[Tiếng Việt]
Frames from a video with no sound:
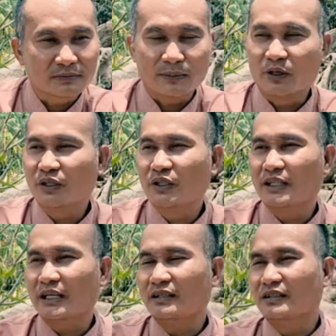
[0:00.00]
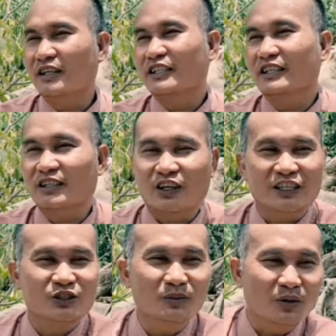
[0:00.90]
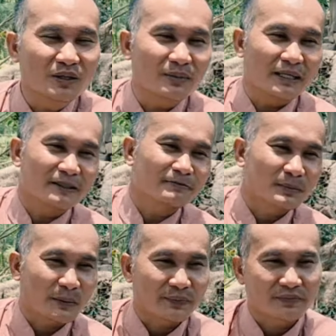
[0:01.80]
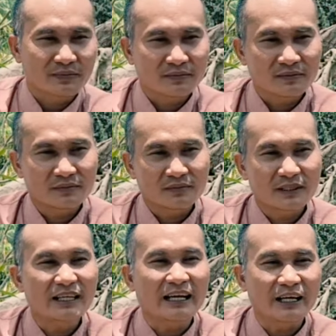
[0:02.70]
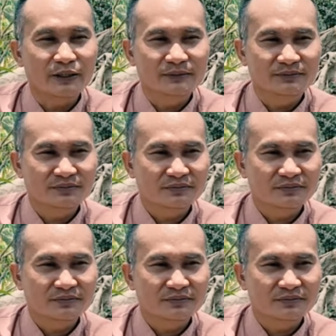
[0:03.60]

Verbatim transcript: là mọi người thấy hồi đó giờ toàn là số 4 không à thấy lạ không